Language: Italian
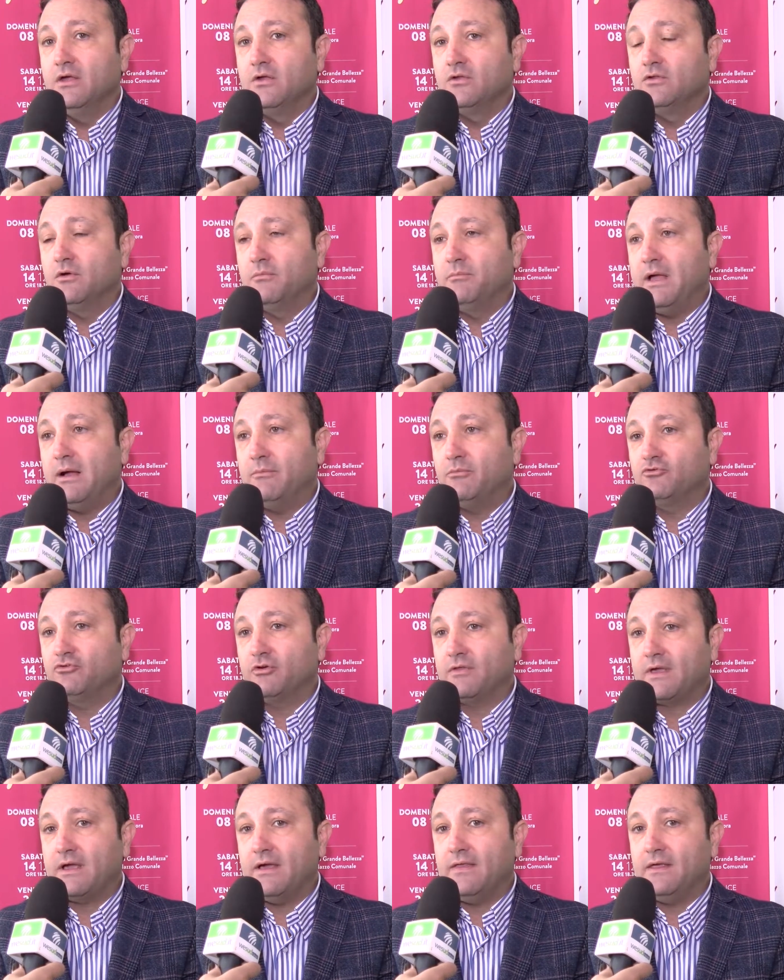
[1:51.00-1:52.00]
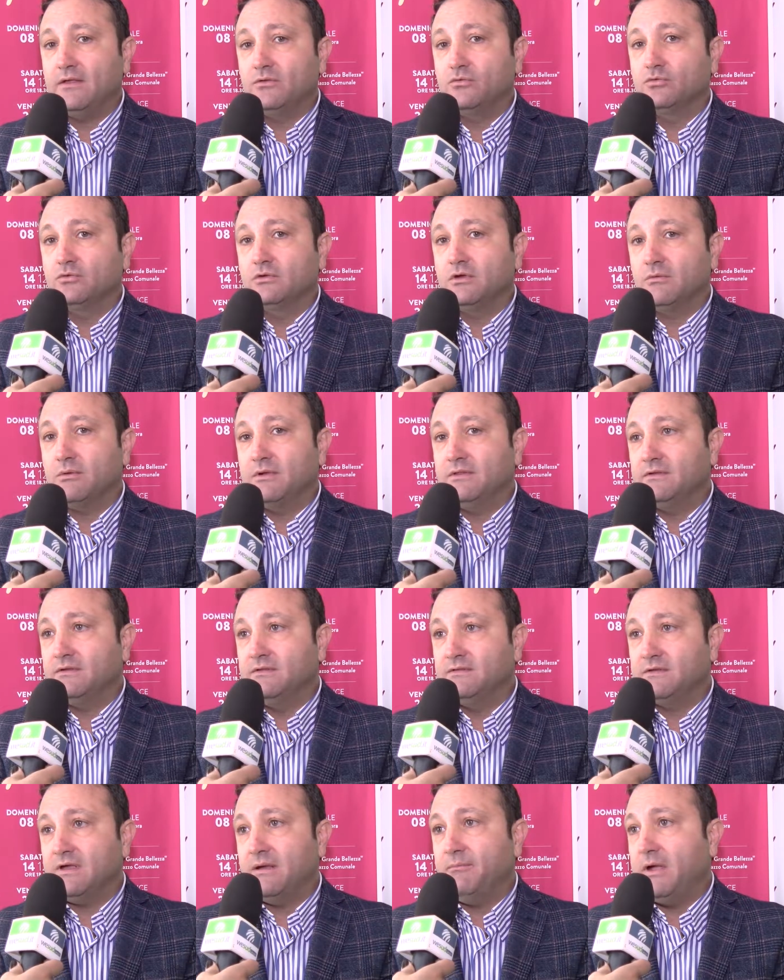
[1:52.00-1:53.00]
dobbiamo cercare tutti quanti
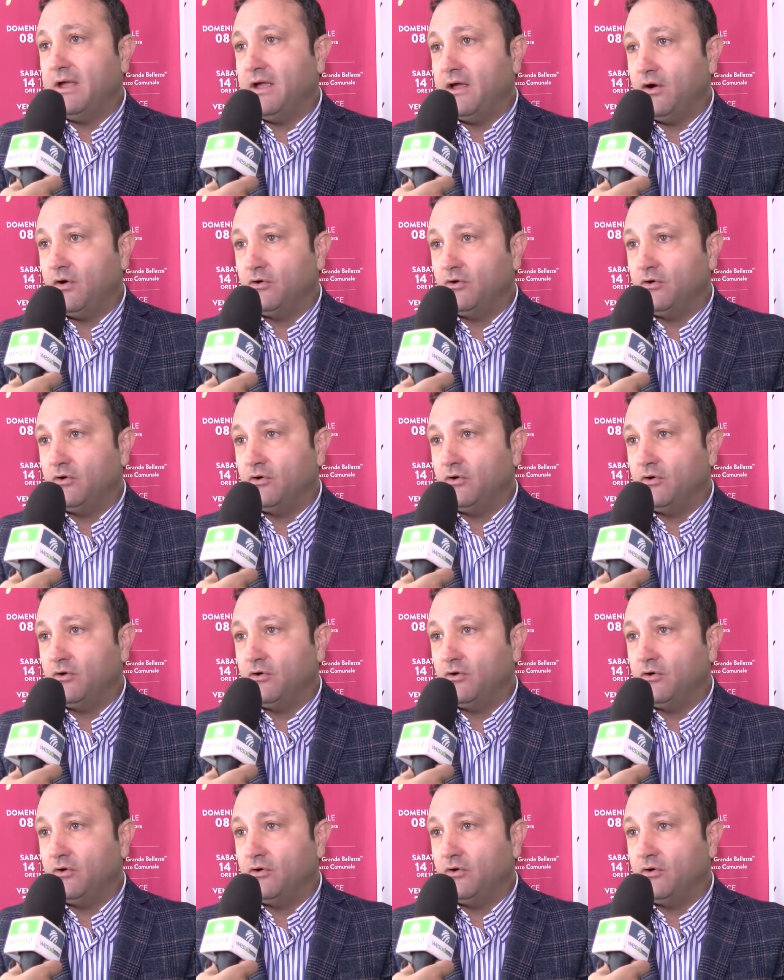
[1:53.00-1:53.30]
insieme e